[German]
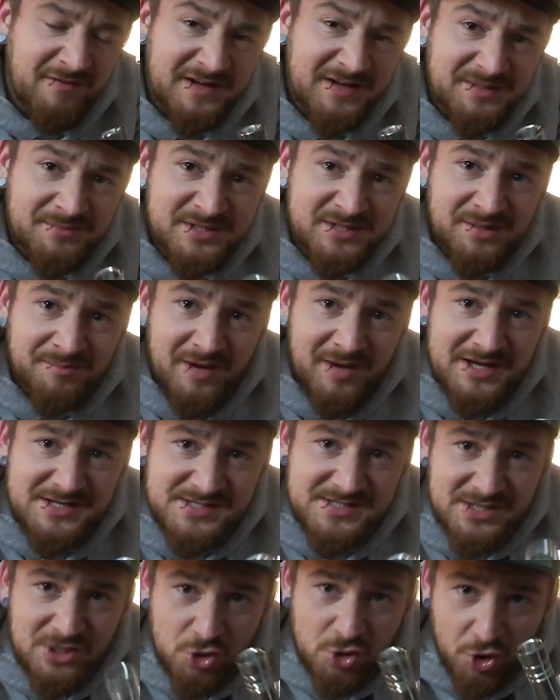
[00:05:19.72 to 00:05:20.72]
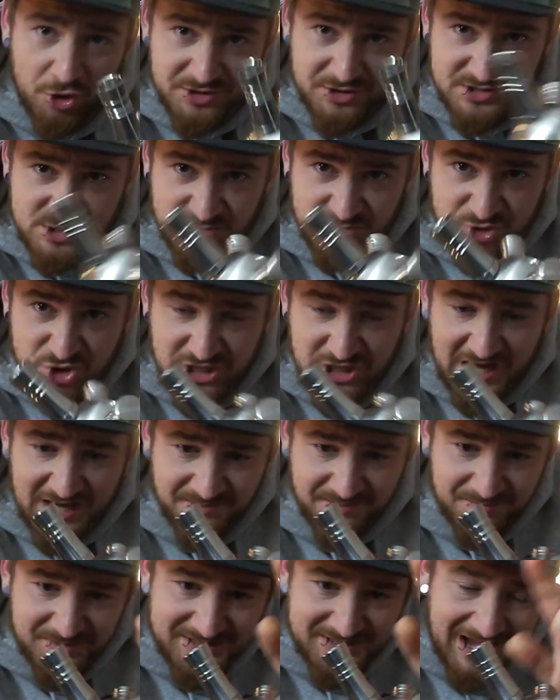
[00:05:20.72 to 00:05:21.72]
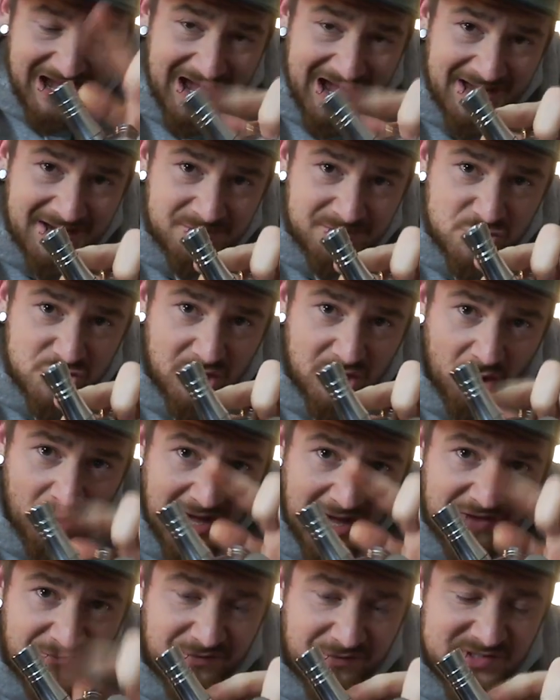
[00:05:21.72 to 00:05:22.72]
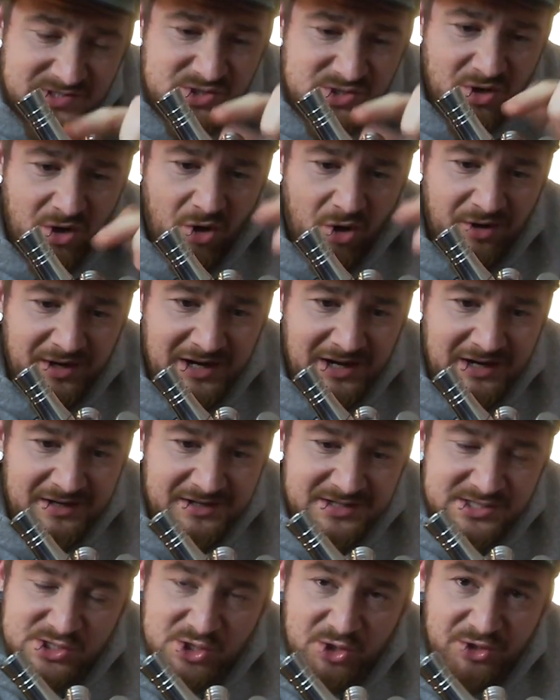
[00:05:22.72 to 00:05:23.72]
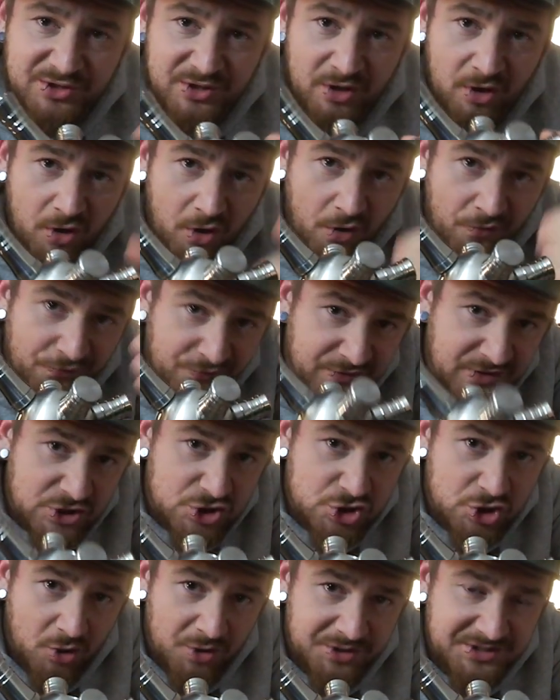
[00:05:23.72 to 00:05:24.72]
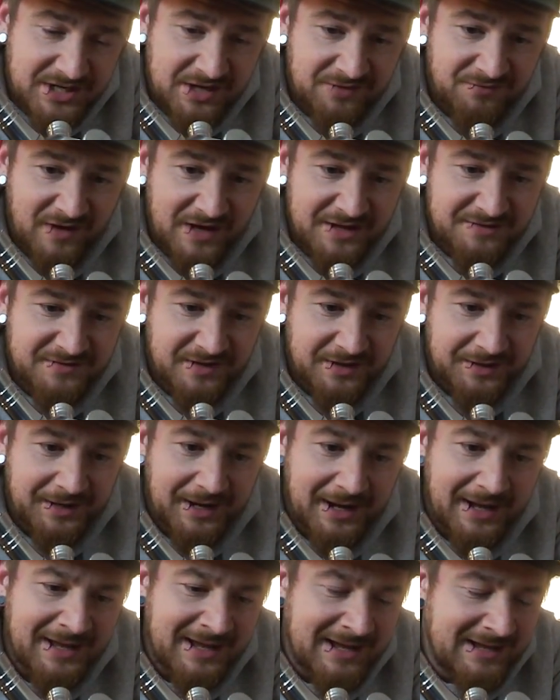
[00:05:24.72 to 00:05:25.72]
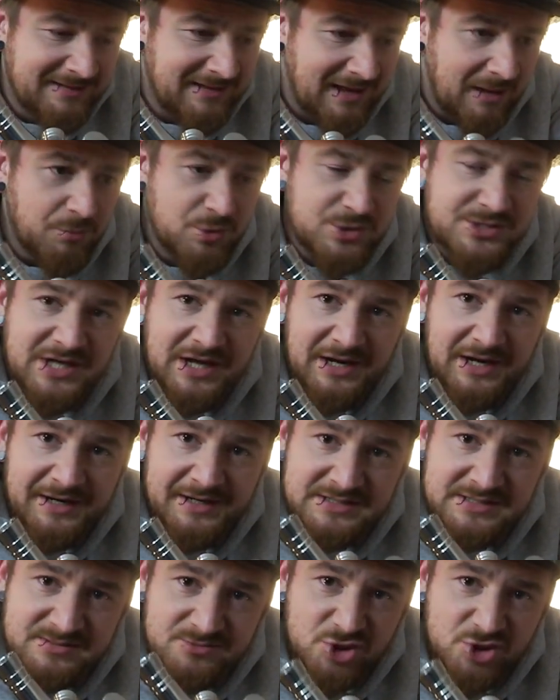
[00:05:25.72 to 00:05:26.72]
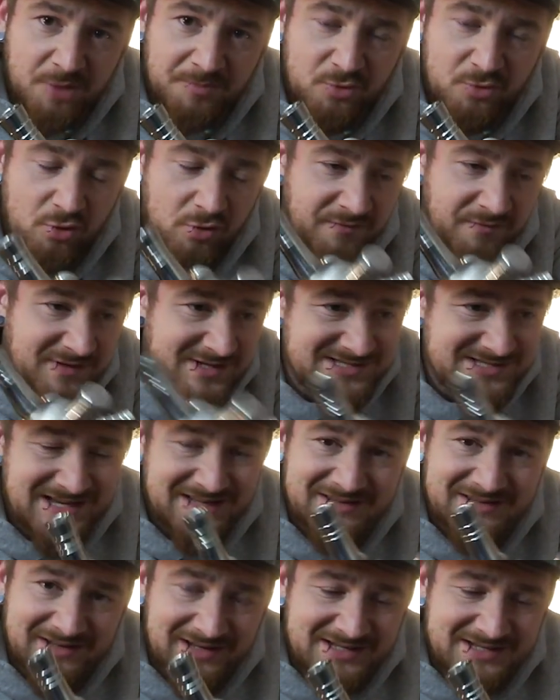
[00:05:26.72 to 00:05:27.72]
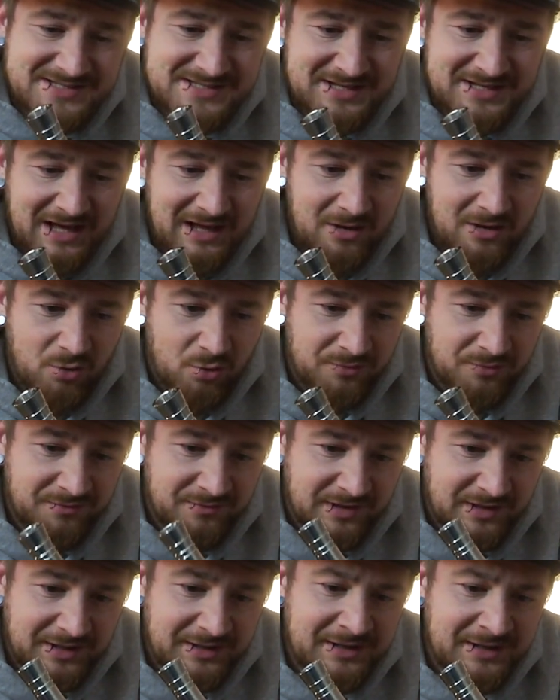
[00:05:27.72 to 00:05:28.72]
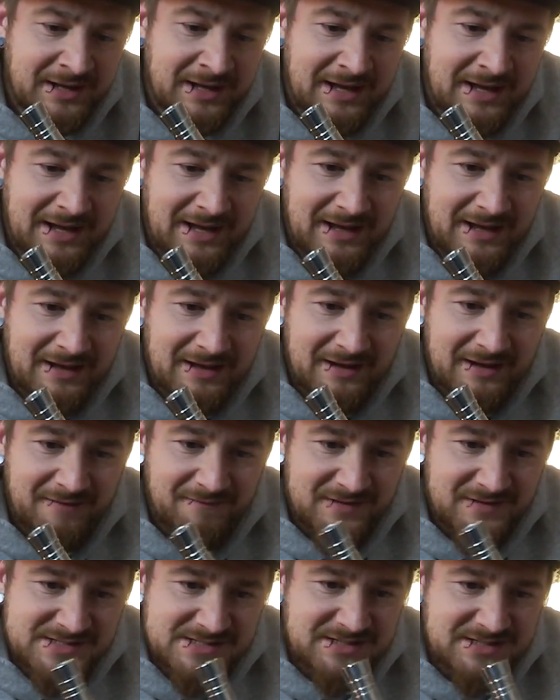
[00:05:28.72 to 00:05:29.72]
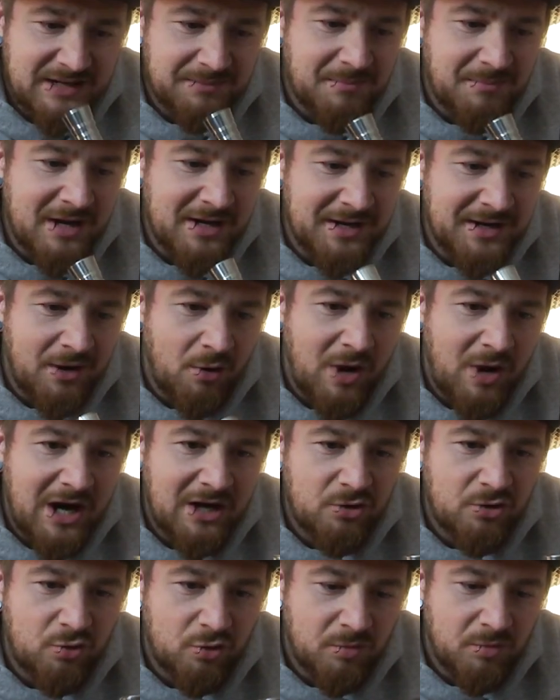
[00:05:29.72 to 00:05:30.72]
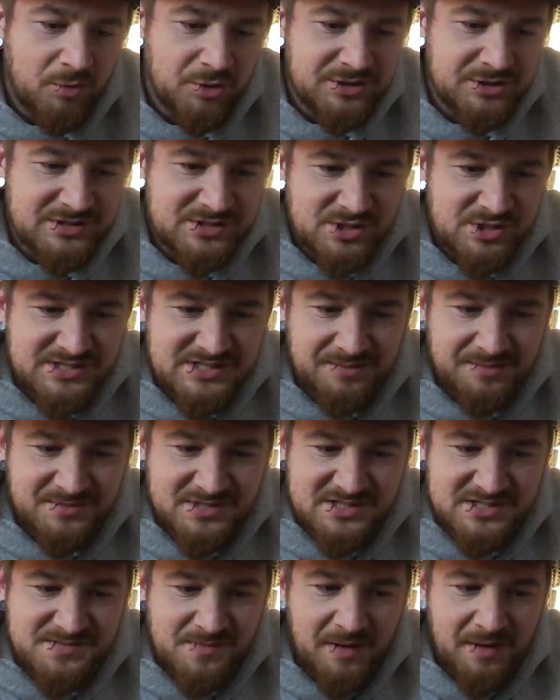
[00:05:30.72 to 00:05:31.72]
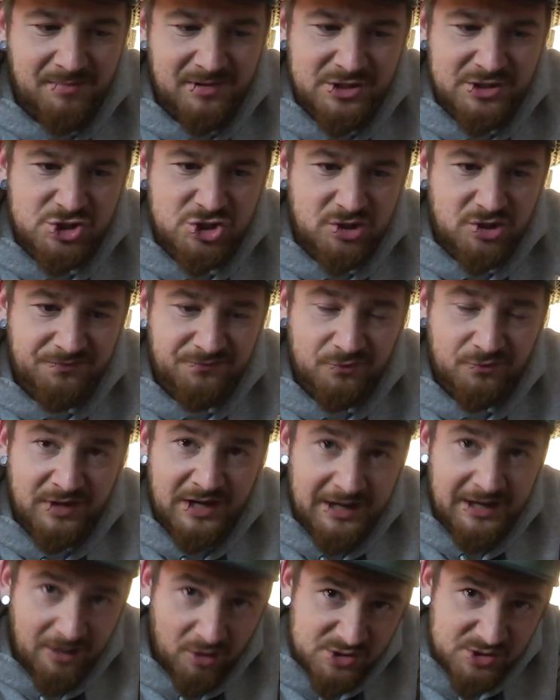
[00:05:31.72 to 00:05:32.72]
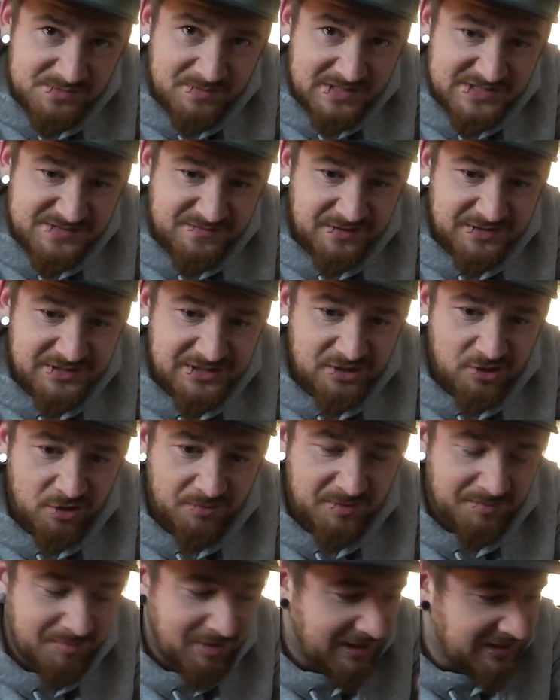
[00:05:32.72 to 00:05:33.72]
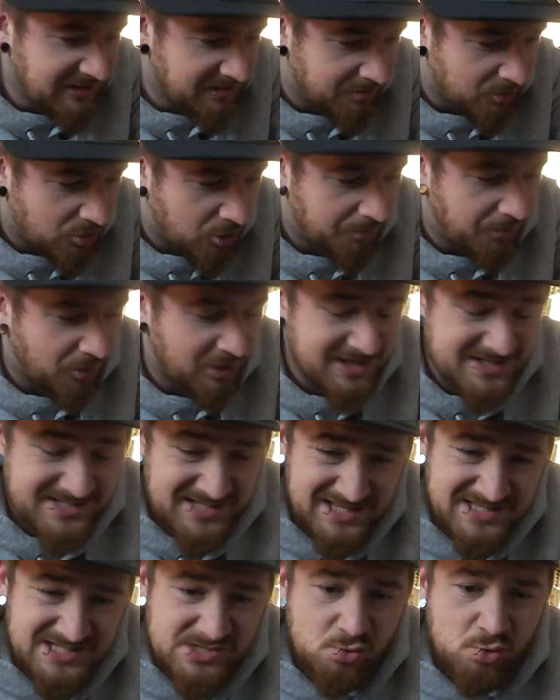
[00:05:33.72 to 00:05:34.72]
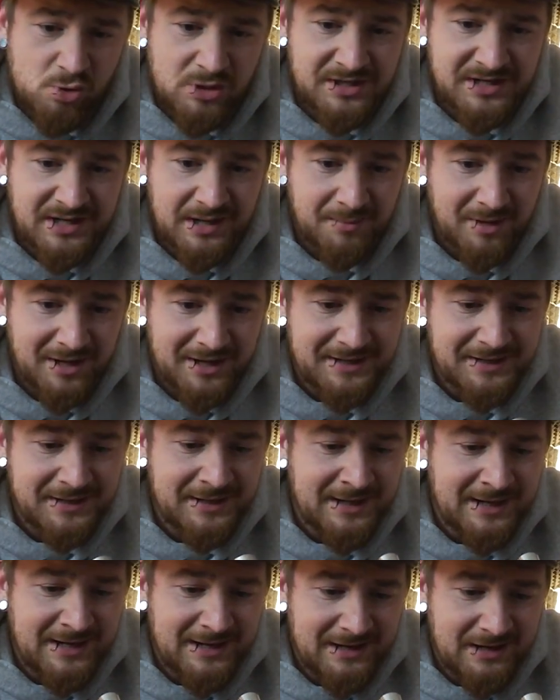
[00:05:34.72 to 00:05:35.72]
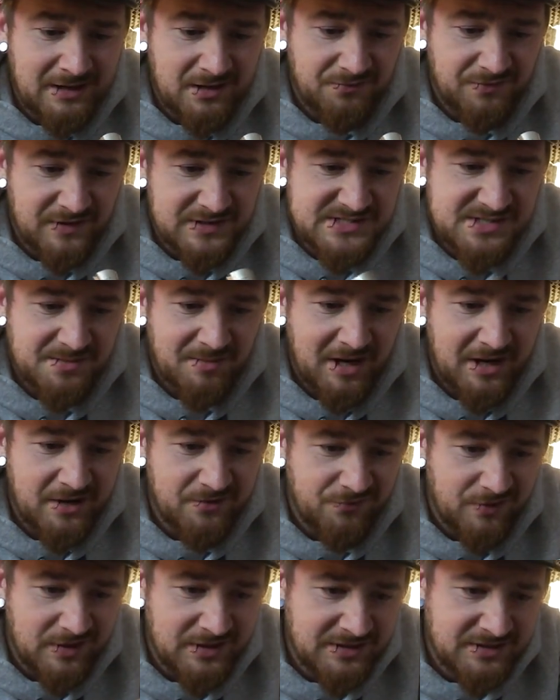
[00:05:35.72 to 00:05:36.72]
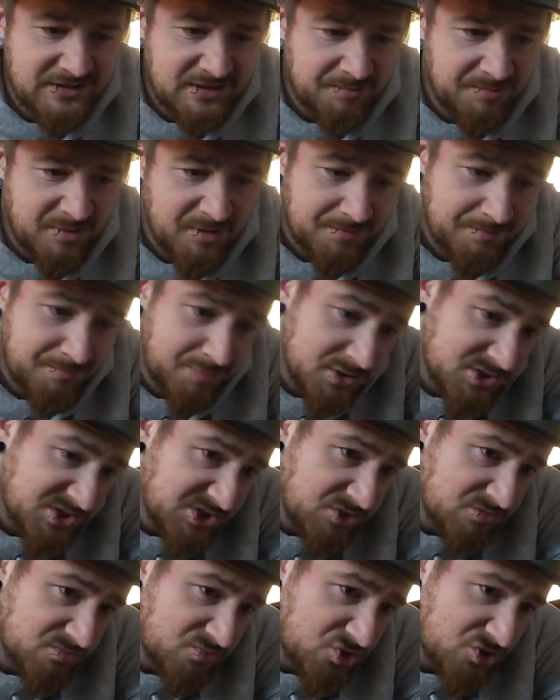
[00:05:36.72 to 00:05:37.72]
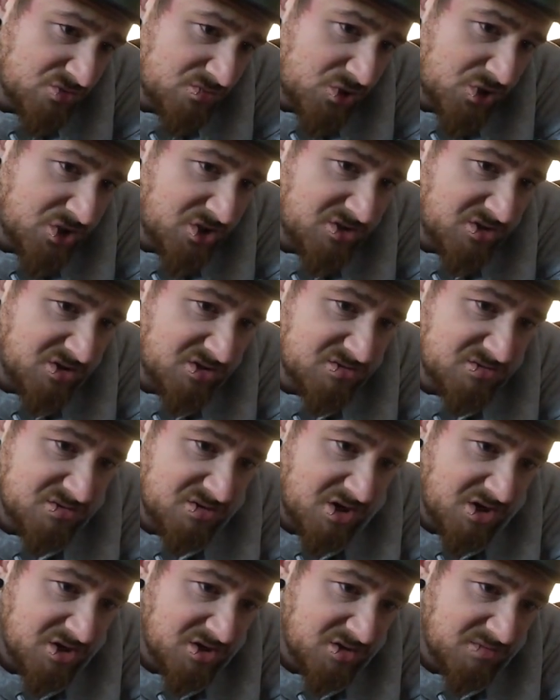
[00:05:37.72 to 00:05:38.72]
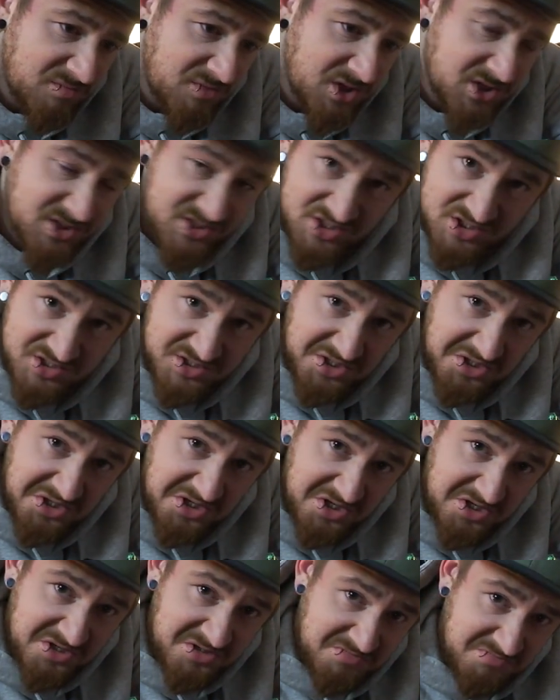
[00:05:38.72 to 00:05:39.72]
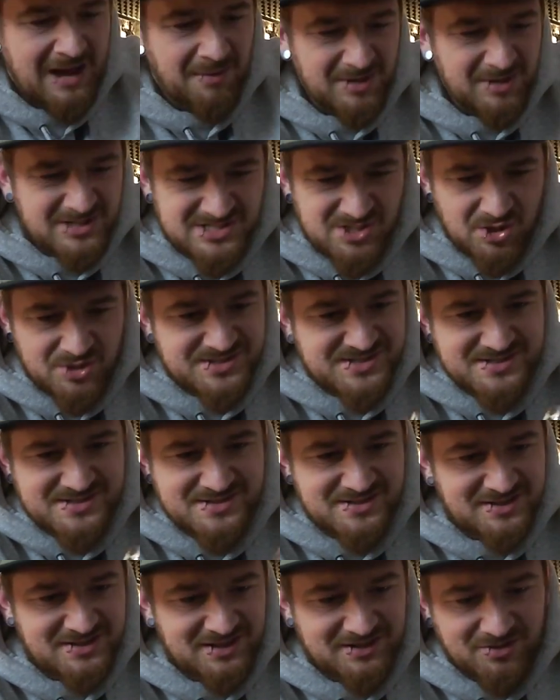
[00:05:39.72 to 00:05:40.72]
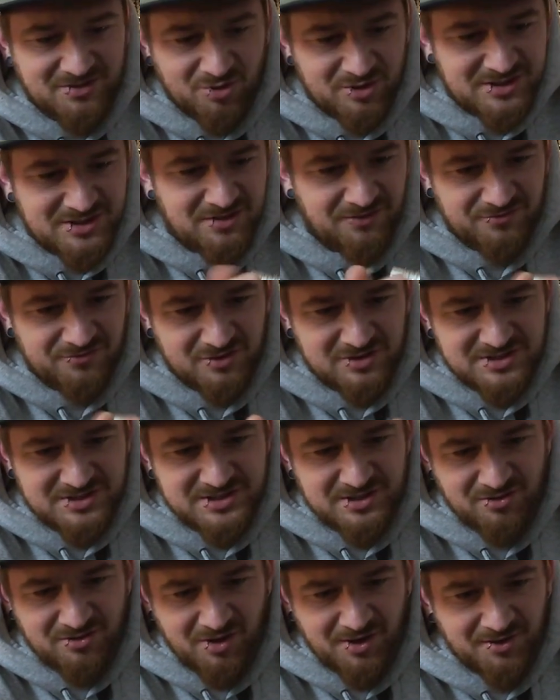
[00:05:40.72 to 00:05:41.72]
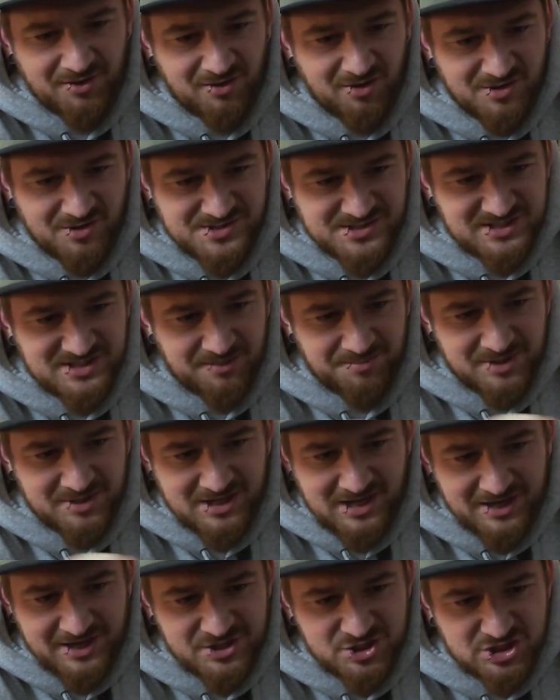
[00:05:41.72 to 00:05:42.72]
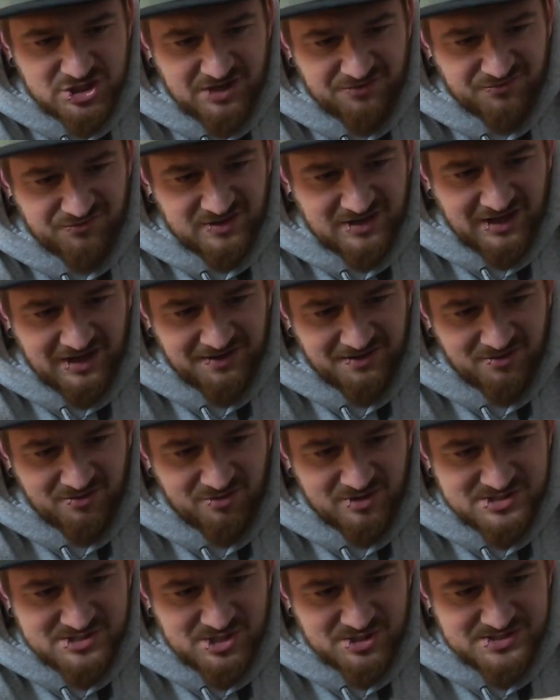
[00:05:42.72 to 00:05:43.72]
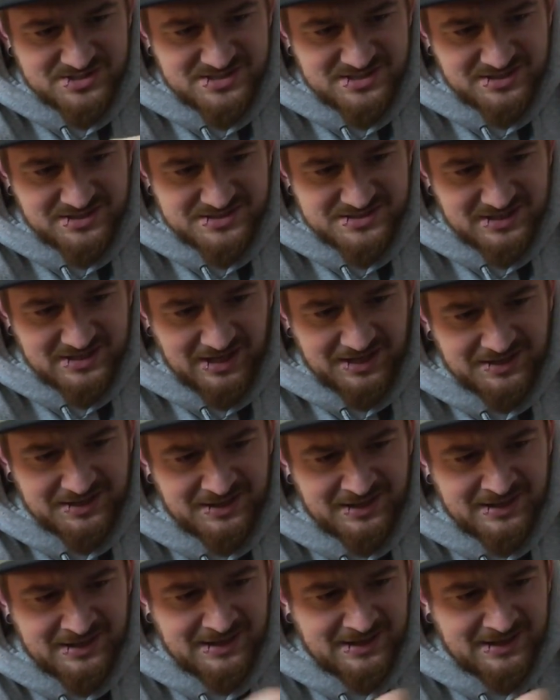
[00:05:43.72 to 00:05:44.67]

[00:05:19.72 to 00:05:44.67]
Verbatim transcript: weiter mit der Base. Ihr könnt zum Start mit einem Schlauch anfangen zu rauchen, allerdings könnt ihr auch auf vier Schläuche erweitern, ja. Da müsst ihr allerdings im Shop gucken, wie gesagt, die Links sind alle unten drin. Äh, wer sich das mal genauer angucken möchte. Sonst habt ihr zwei Blindstopfen und ein Ausblasventil noch mit bei. Ihr bekommt noch Ersatzkugeln dabei, äh, falls ihr mal eine verliert. Das pa passiert mir mal das ein oder andere Mal sehr, sehr gerne. Aber ansonsten sieht das auch hier wirklich in Ordnung aus. Ich habe hier keine scharfen Kanten oder sonstiges dran.